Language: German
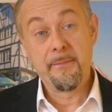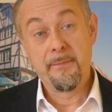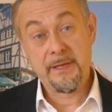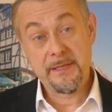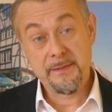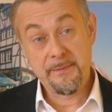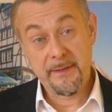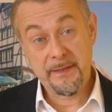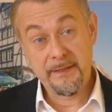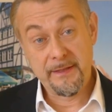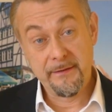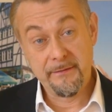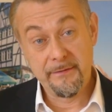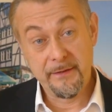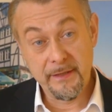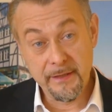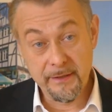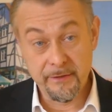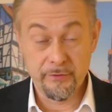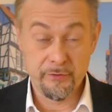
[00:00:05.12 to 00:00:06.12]
Perspektive
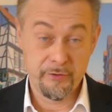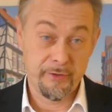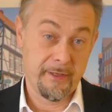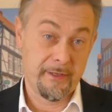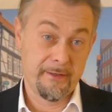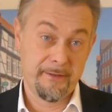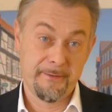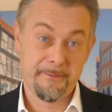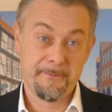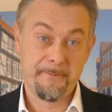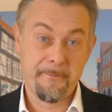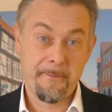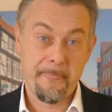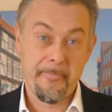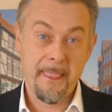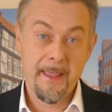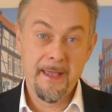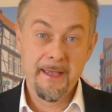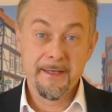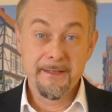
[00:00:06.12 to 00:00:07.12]
Innenstadt.
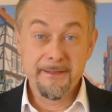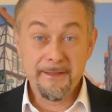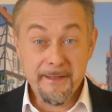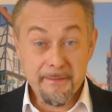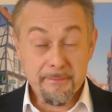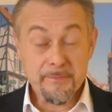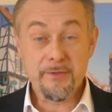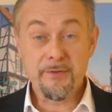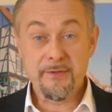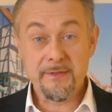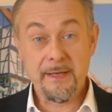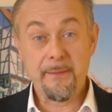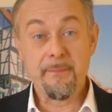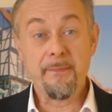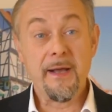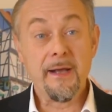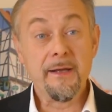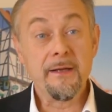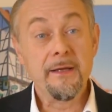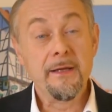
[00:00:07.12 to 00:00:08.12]
In dem
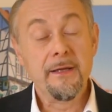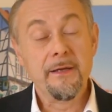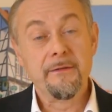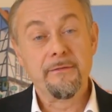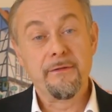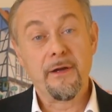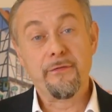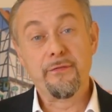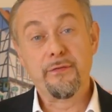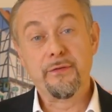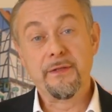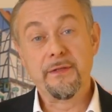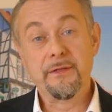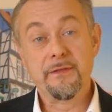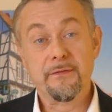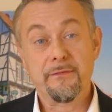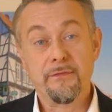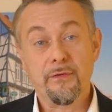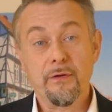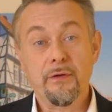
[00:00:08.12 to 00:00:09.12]
Zusammenhang war für
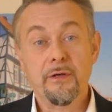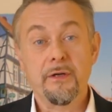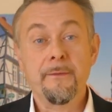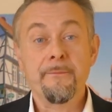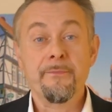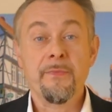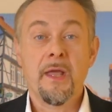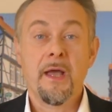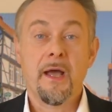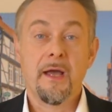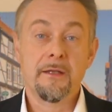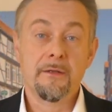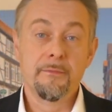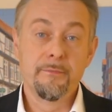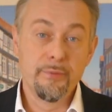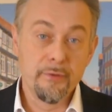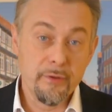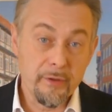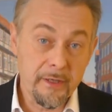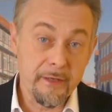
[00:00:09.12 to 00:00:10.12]
diese Woche eine
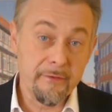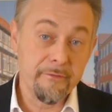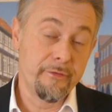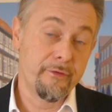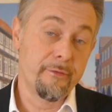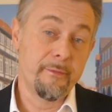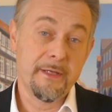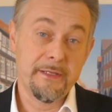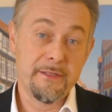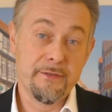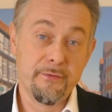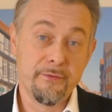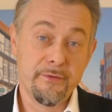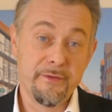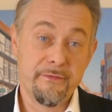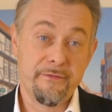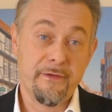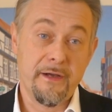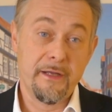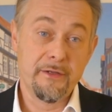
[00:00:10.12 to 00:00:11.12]

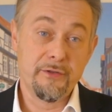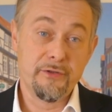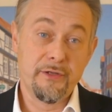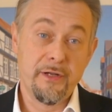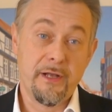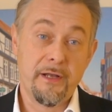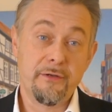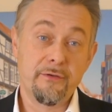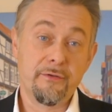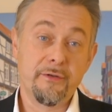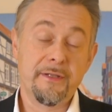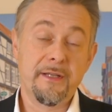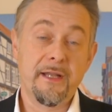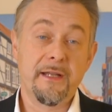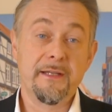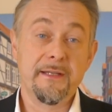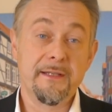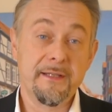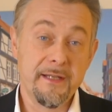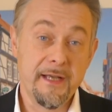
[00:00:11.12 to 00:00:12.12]
Bürgerinformationsveranstaltung in der
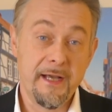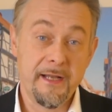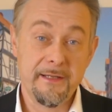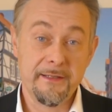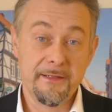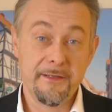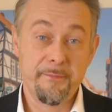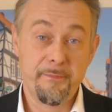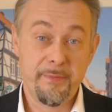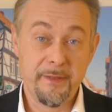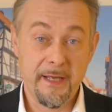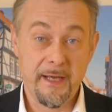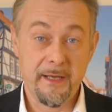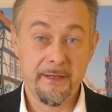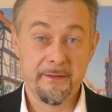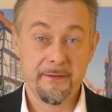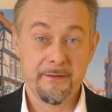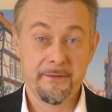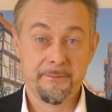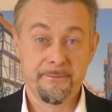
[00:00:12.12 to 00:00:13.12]
Lindenhalle
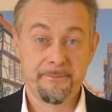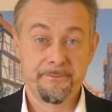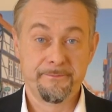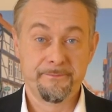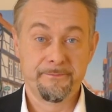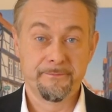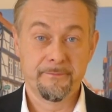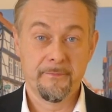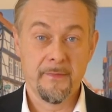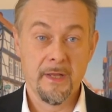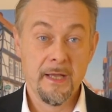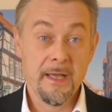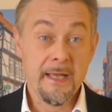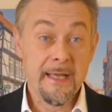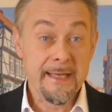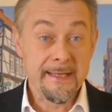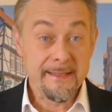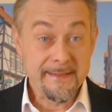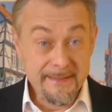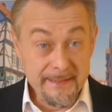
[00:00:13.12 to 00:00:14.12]
geplant.
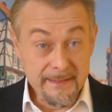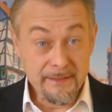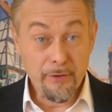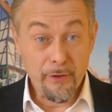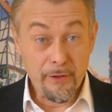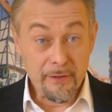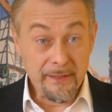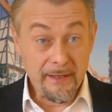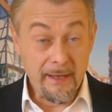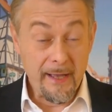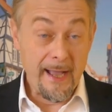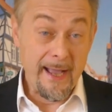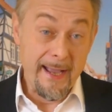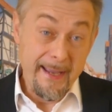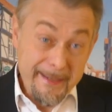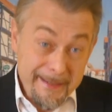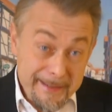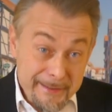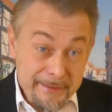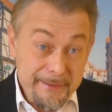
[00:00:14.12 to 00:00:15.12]
Sie sollte
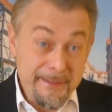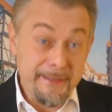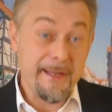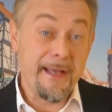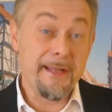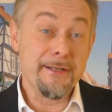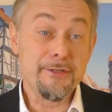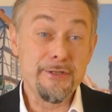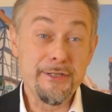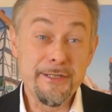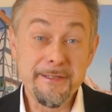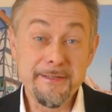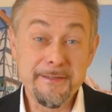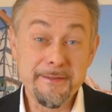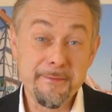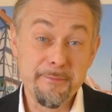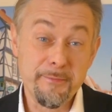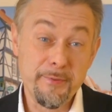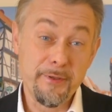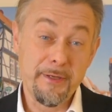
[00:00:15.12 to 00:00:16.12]
eigentlich den
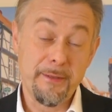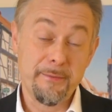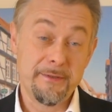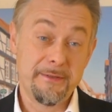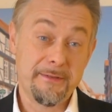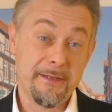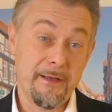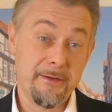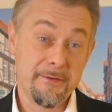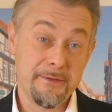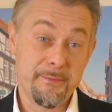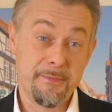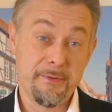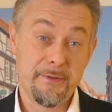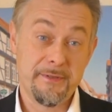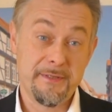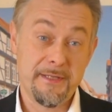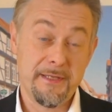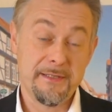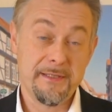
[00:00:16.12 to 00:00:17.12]
anschließenden
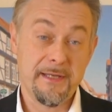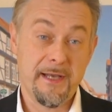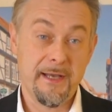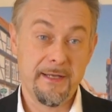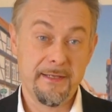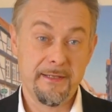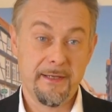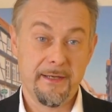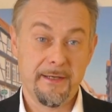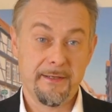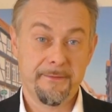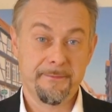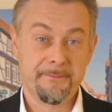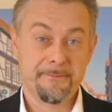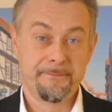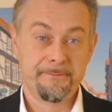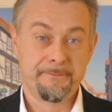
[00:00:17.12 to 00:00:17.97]
Bürgerbeteiligungsprozess einleiten.